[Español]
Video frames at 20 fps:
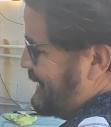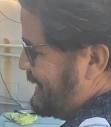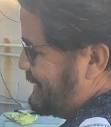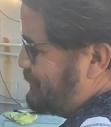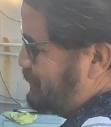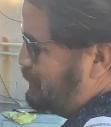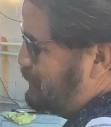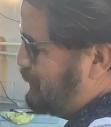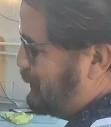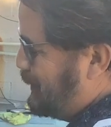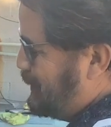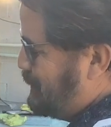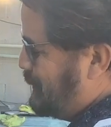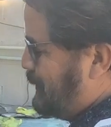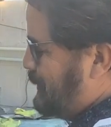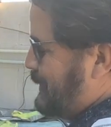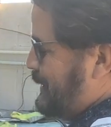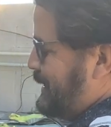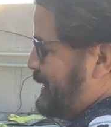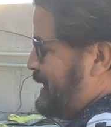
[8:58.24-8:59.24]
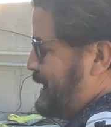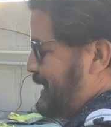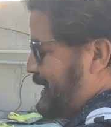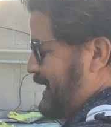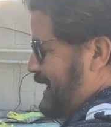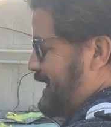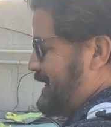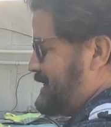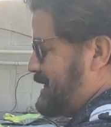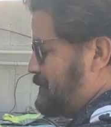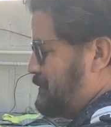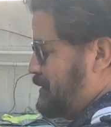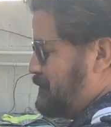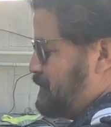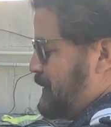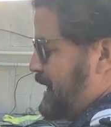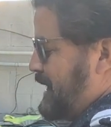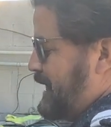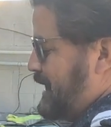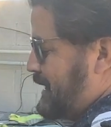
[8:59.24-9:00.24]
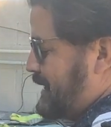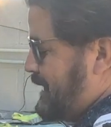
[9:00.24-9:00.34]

es un polvo que le echamos para